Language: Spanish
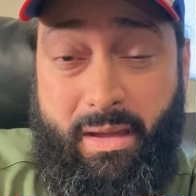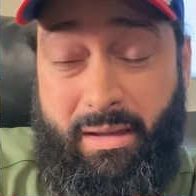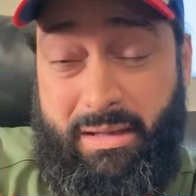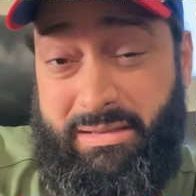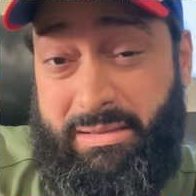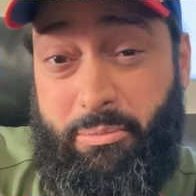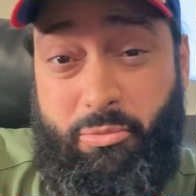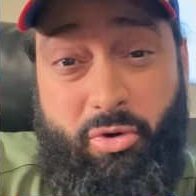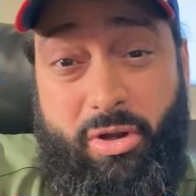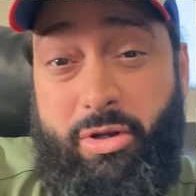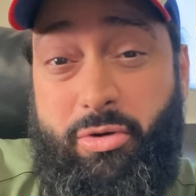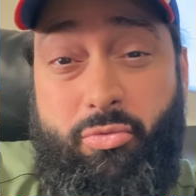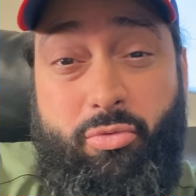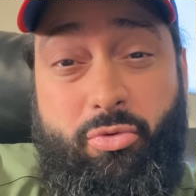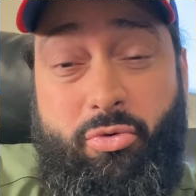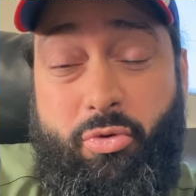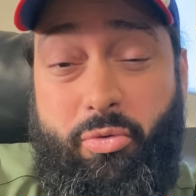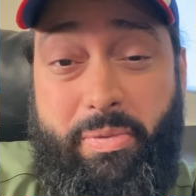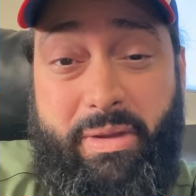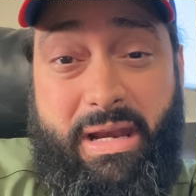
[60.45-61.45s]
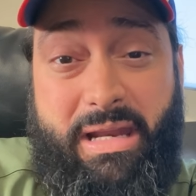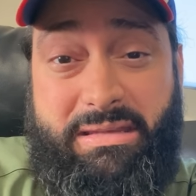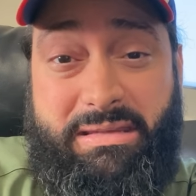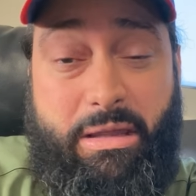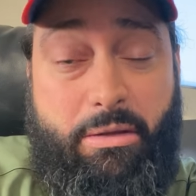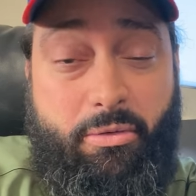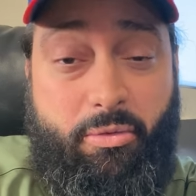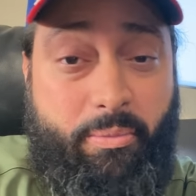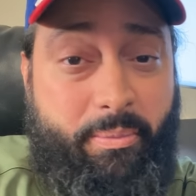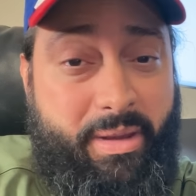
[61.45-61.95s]
esa mujer nunca hubiera
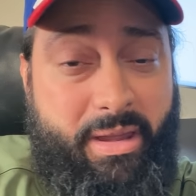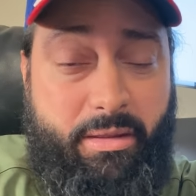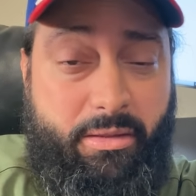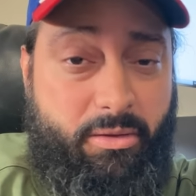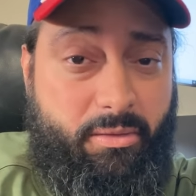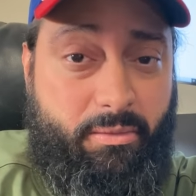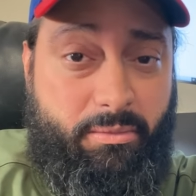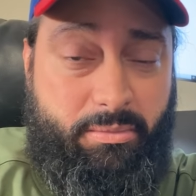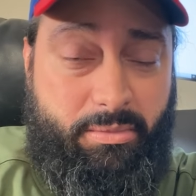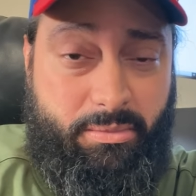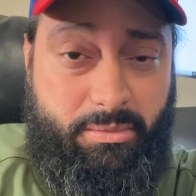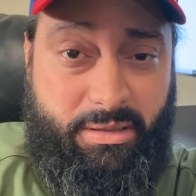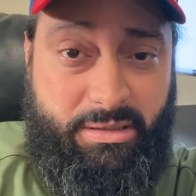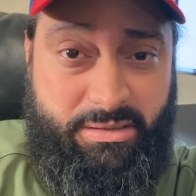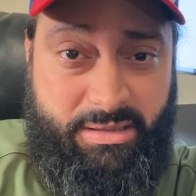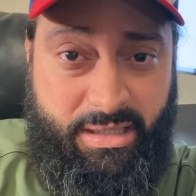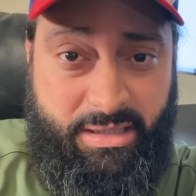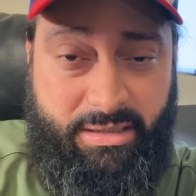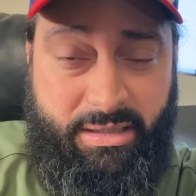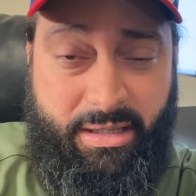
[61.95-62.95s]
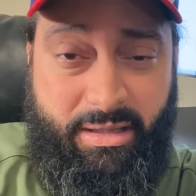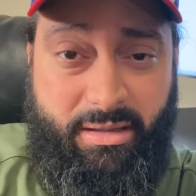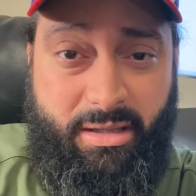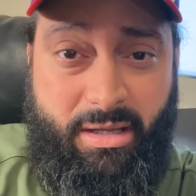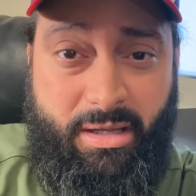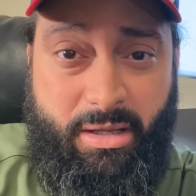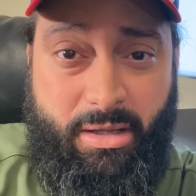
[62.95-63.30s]
estado en un medio. ¿Entiendes?